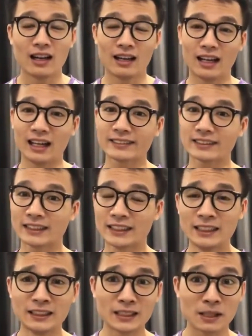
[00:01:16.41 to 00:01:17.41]
là
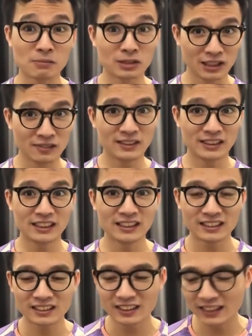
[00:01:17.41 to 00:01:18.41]
999
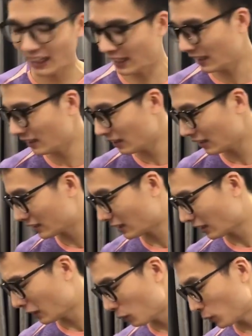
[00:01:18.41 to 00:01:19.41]
nhân dân tệ, tức là giá
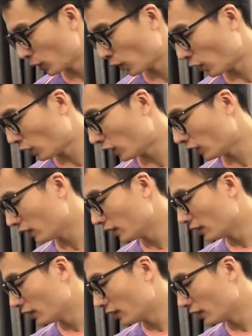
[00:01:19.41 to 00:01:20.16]
gốc của nó